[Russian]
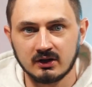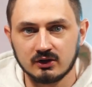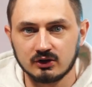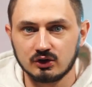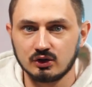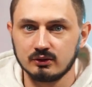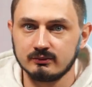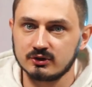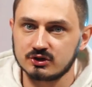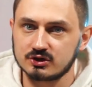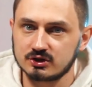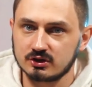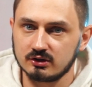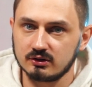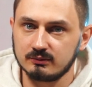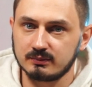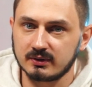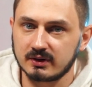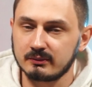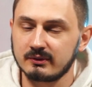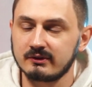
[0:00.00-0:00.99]
Думаю,
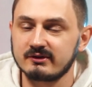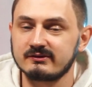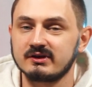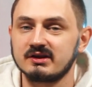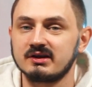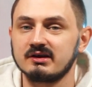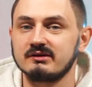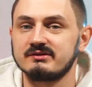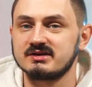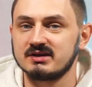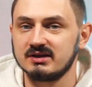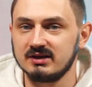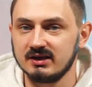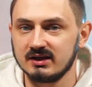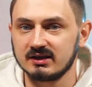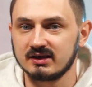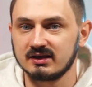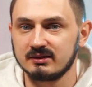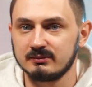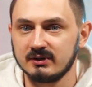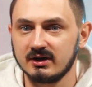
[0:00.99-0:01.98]
что про
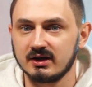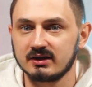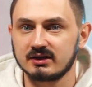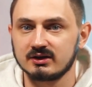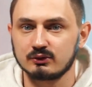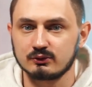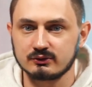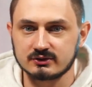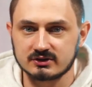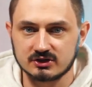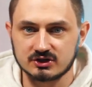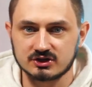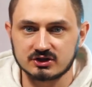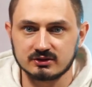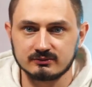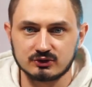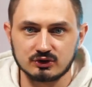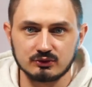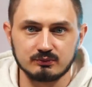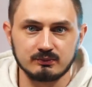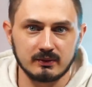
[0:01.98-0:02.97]
метавселенные мы от них
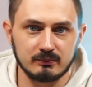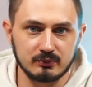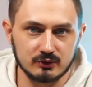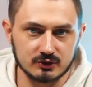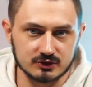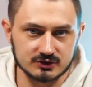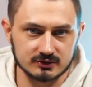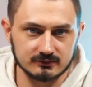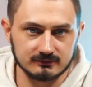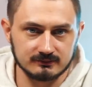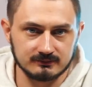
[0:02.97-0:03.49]
услышим чуть попозже.